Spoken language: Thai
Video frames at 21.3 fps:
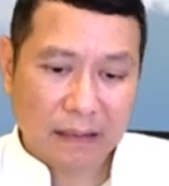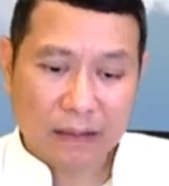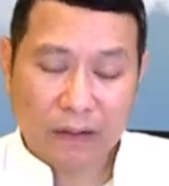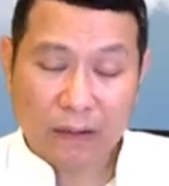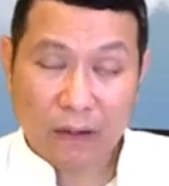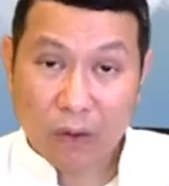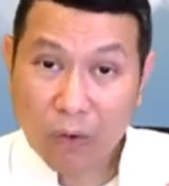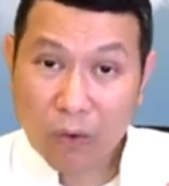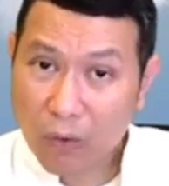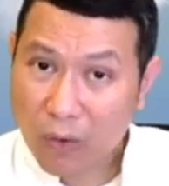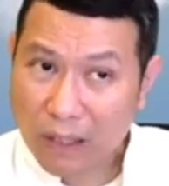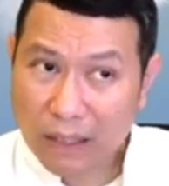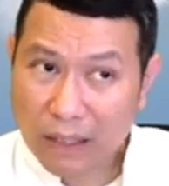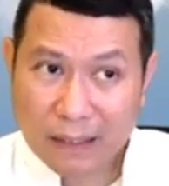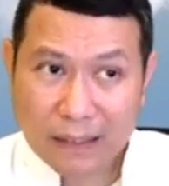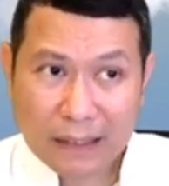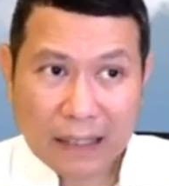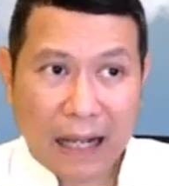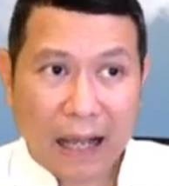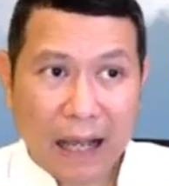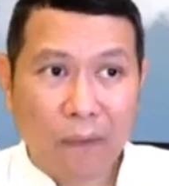โคลน
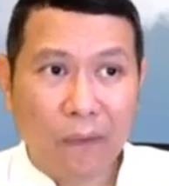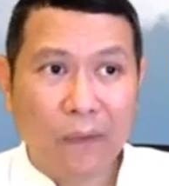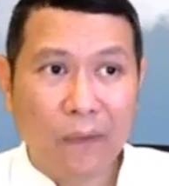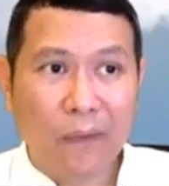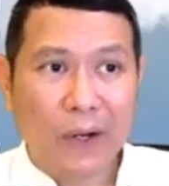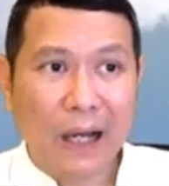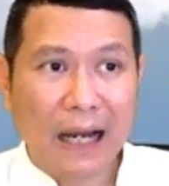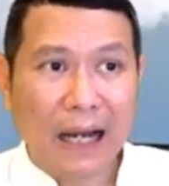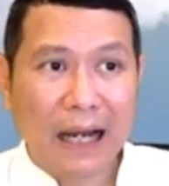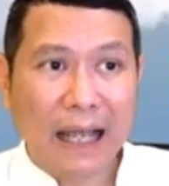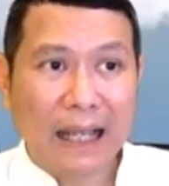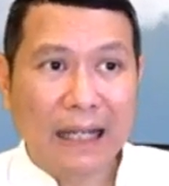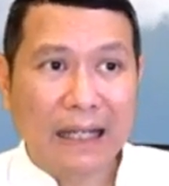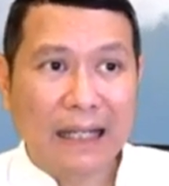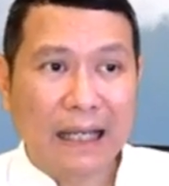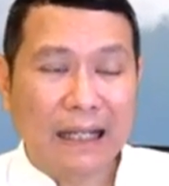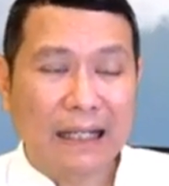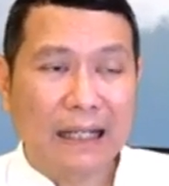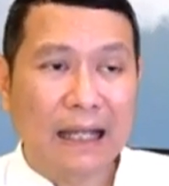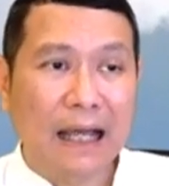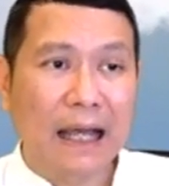เอาอะไร
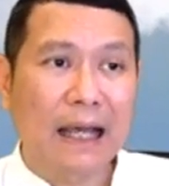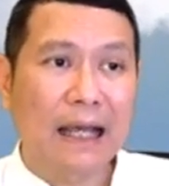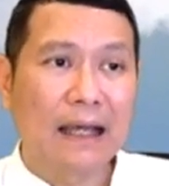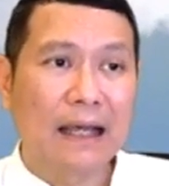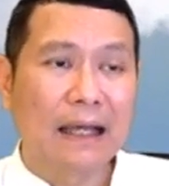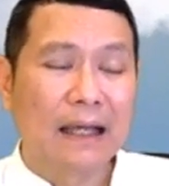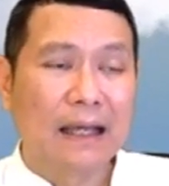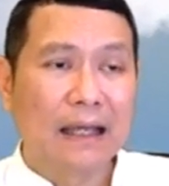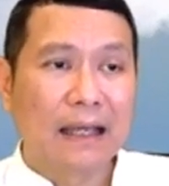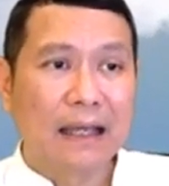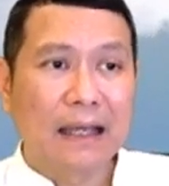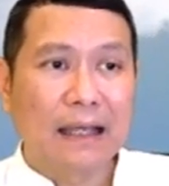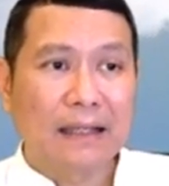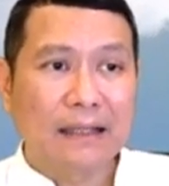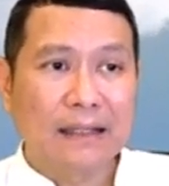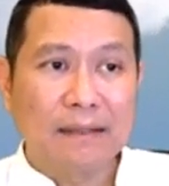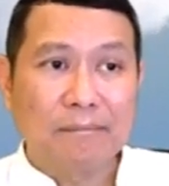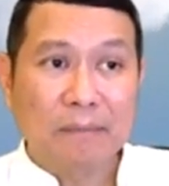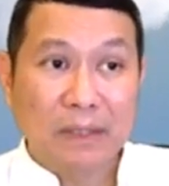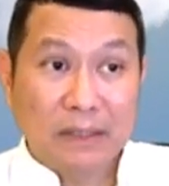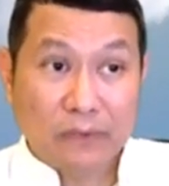เนี่ยนะ
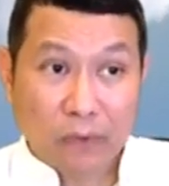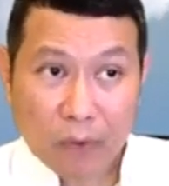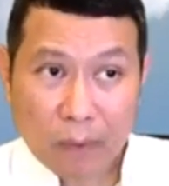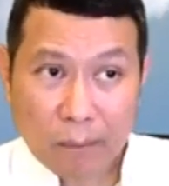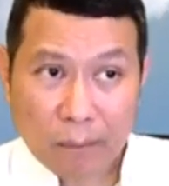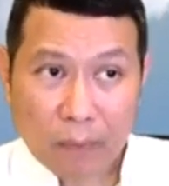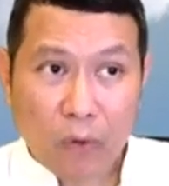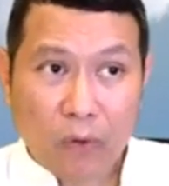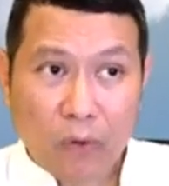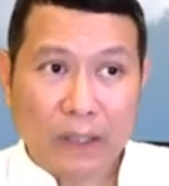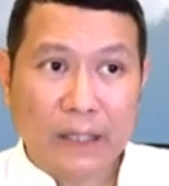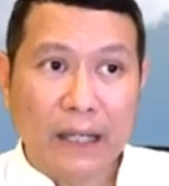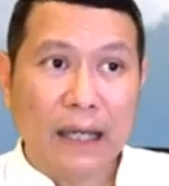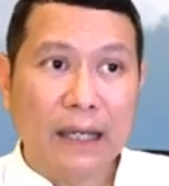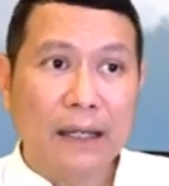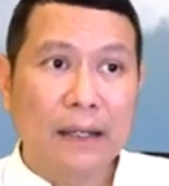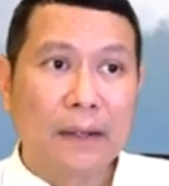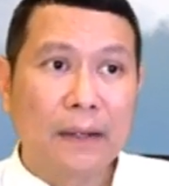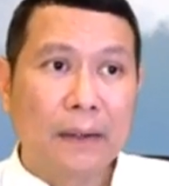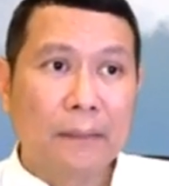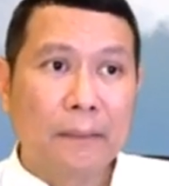ที่มันสกปรกเนี่ย
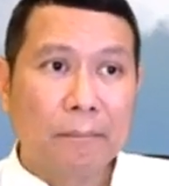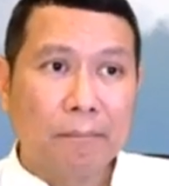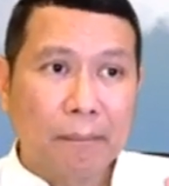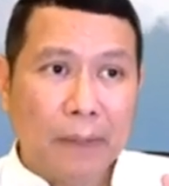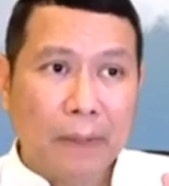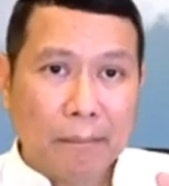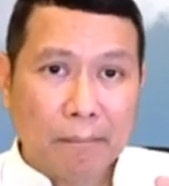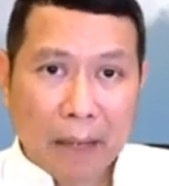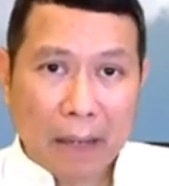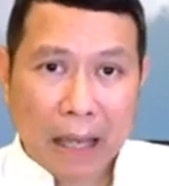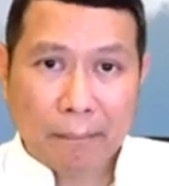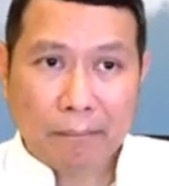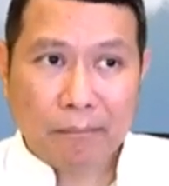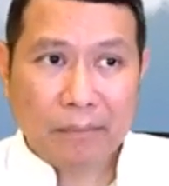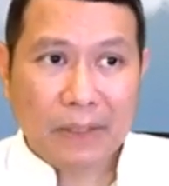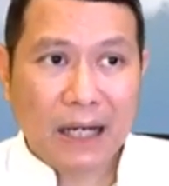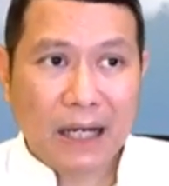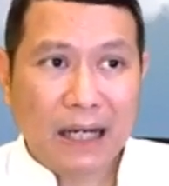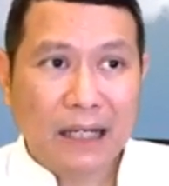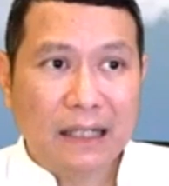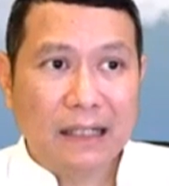ไปแปด
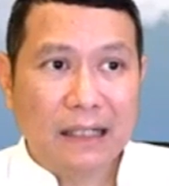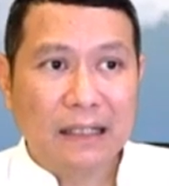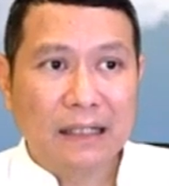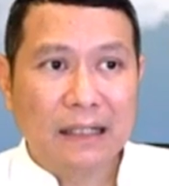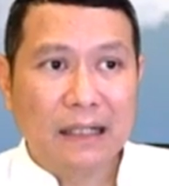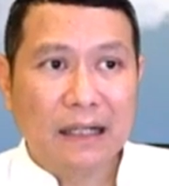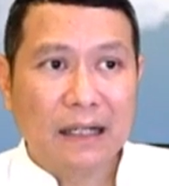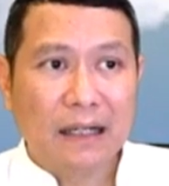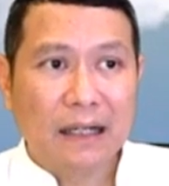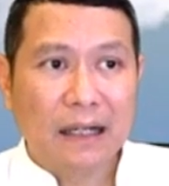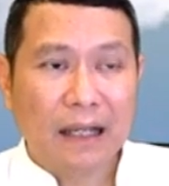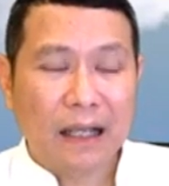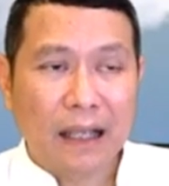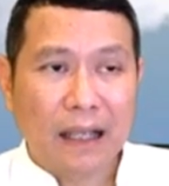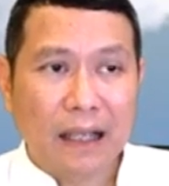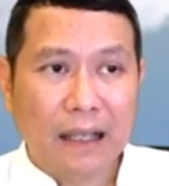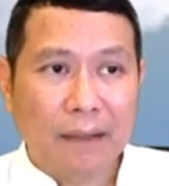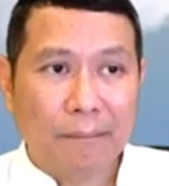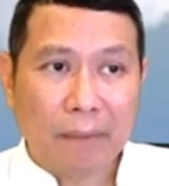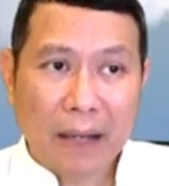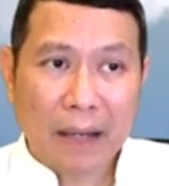เปื้อน
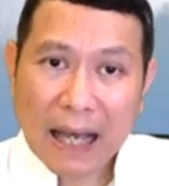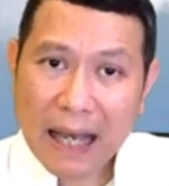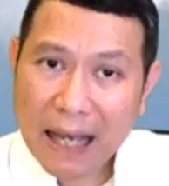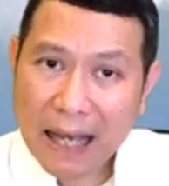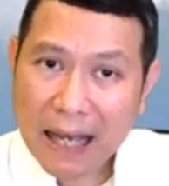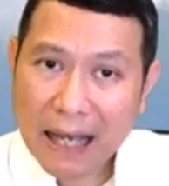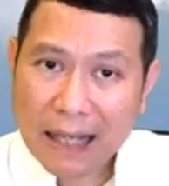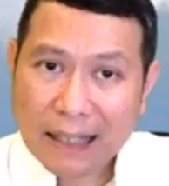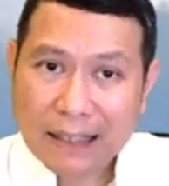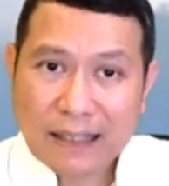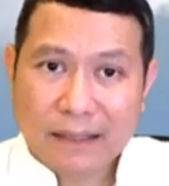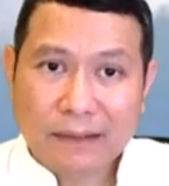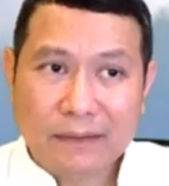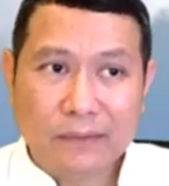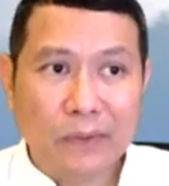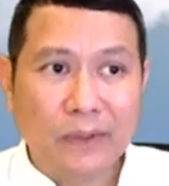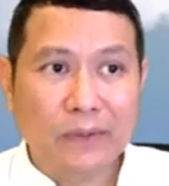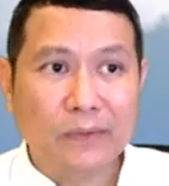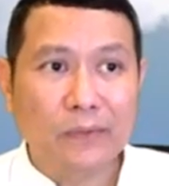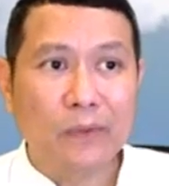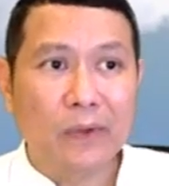ผ้าที่
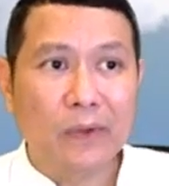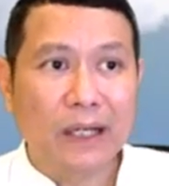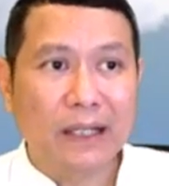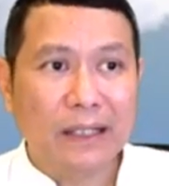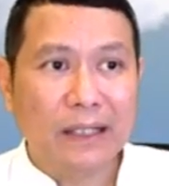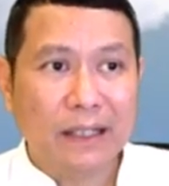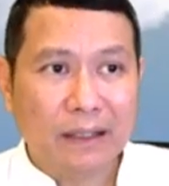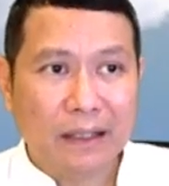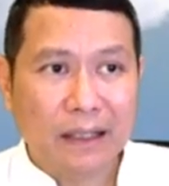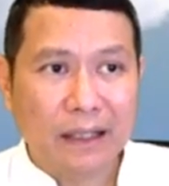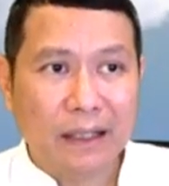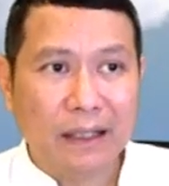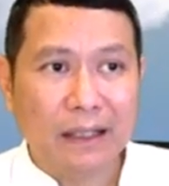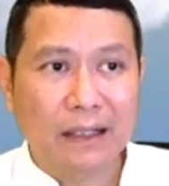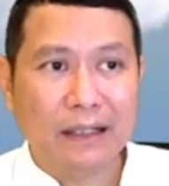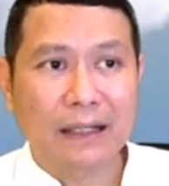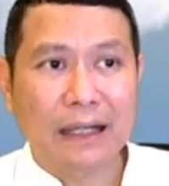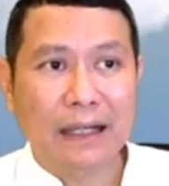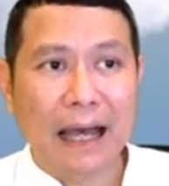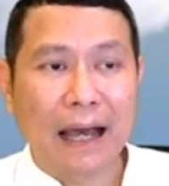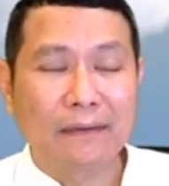สวยๆที่
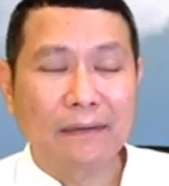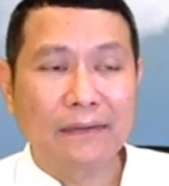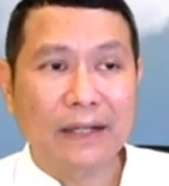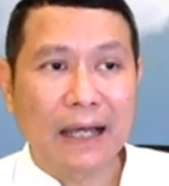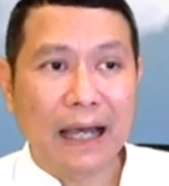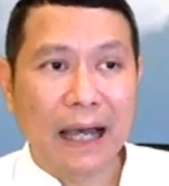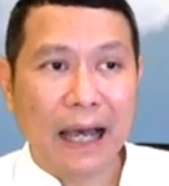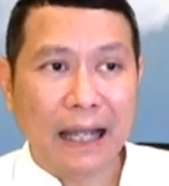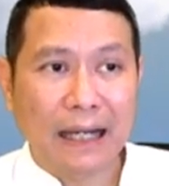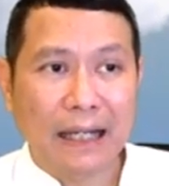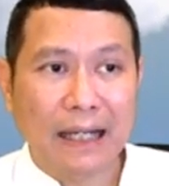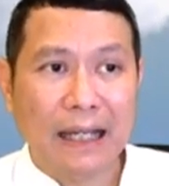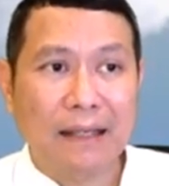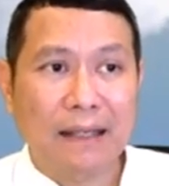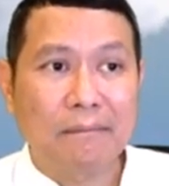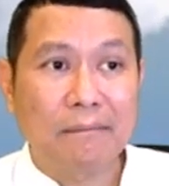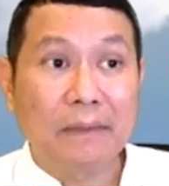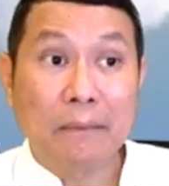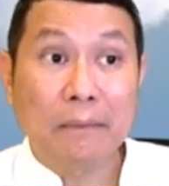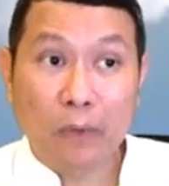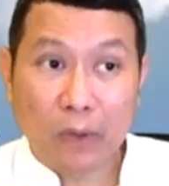ขาวสะอาดให้
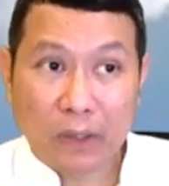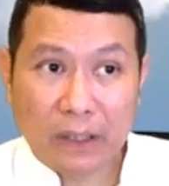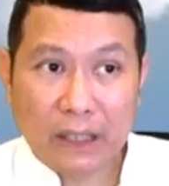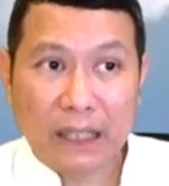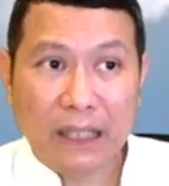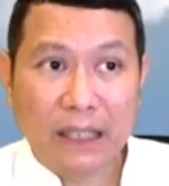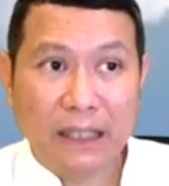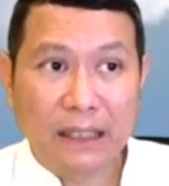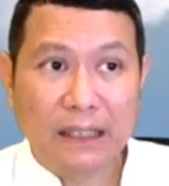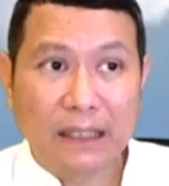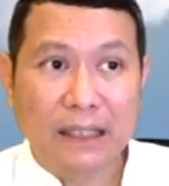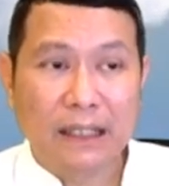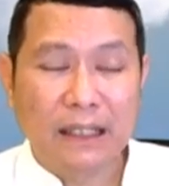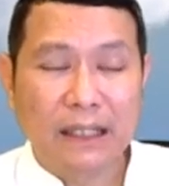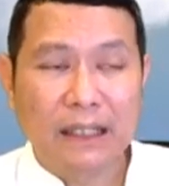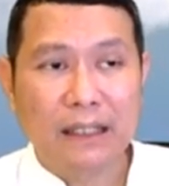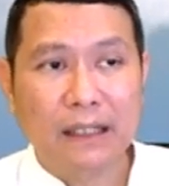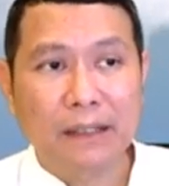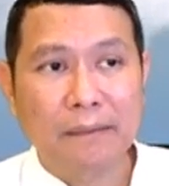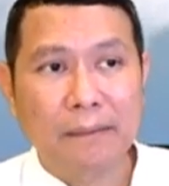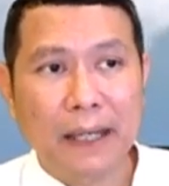มีมลทิน
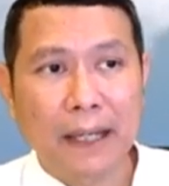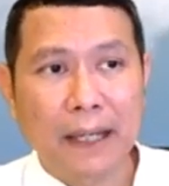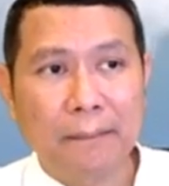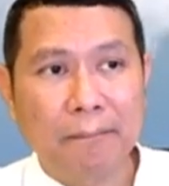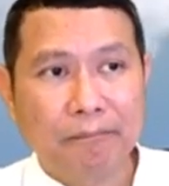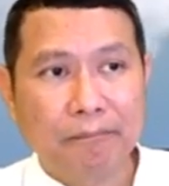ใช่ไหม